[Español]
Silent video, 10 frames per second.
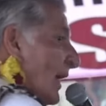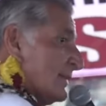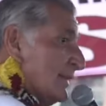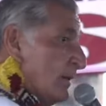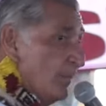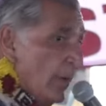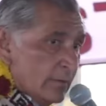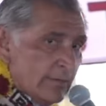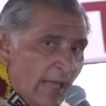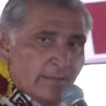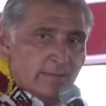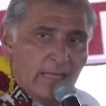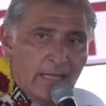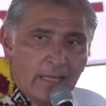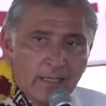más
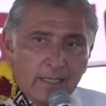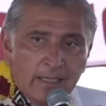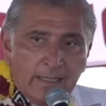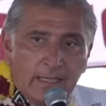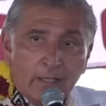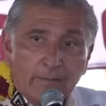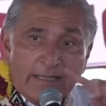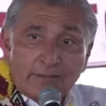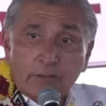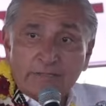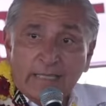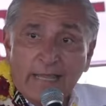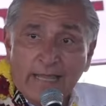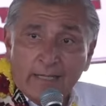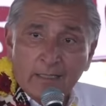importante, y que no va a
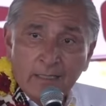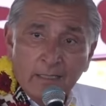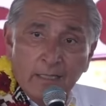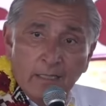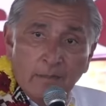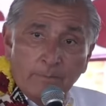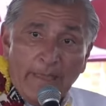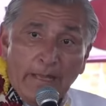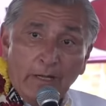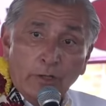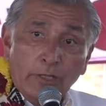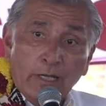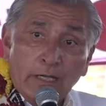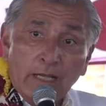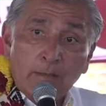suceder, pero ni
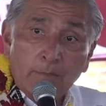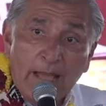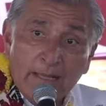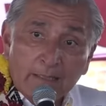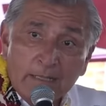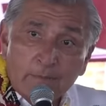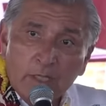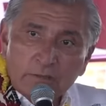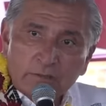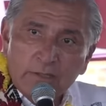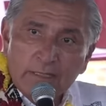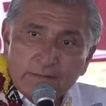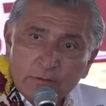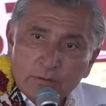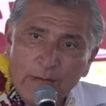en el más remoto de
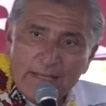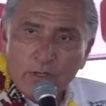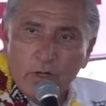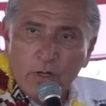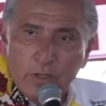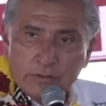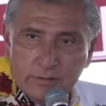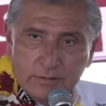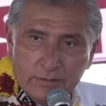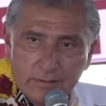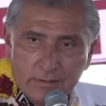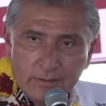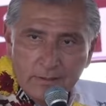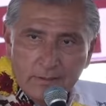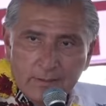sus sueños,
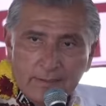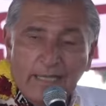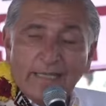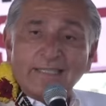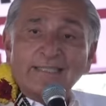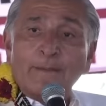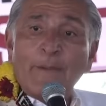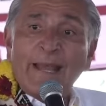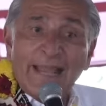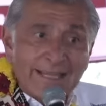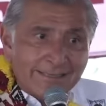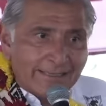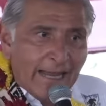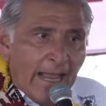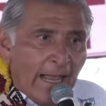que
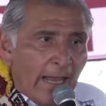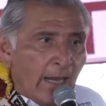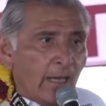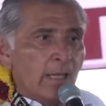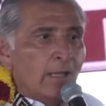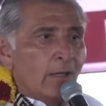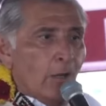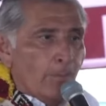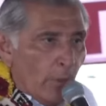desaparezcan los